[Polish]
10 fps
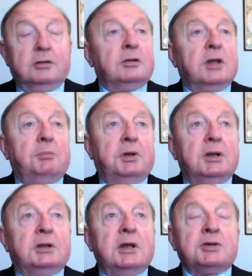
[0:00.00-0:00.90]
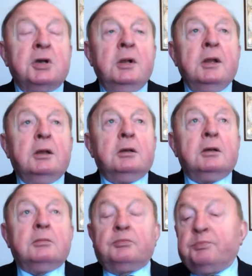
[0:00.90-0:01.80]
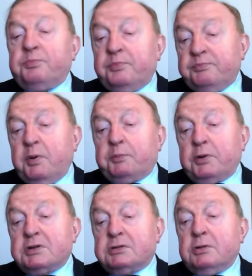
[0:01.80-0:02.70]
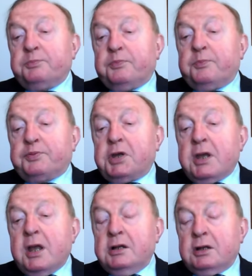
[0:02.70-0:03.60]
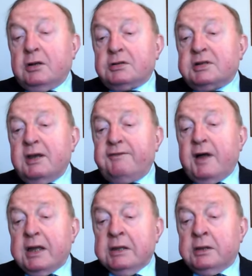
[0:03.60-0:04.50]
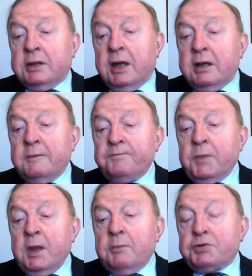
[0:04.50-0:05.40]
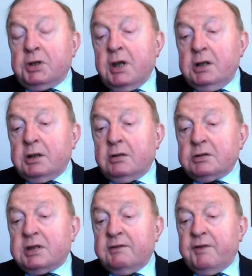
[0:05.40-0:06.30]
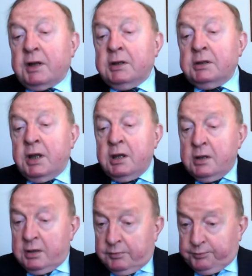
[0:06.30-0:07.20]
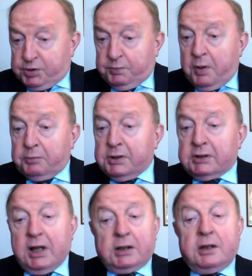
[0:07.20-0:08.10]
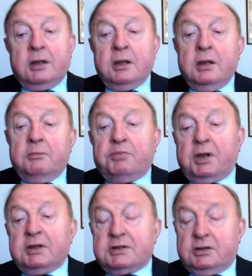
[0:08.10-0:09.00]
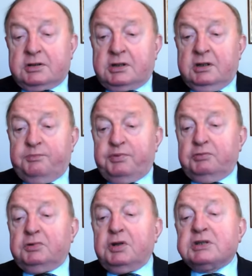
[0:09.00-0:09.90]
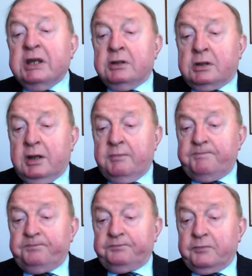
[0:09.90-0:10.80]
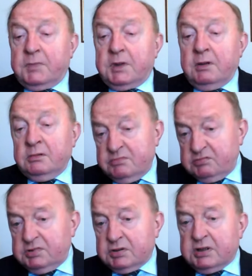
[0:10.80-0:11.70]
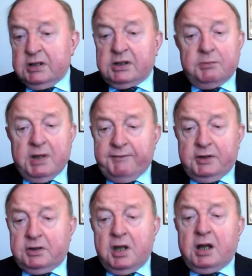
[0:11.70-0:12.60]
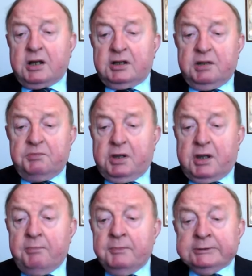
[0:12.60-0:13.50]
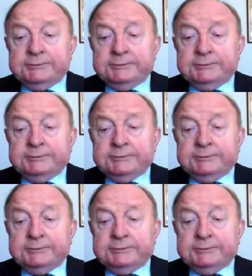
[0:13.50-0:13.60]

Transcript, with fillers: notabene też, po prostu przejęli Rosję w arendę. Przejęli Rosję w arendę. Przypomnę, taki Bierezowski był docentem. On był docentem, nawet nie akademikiem.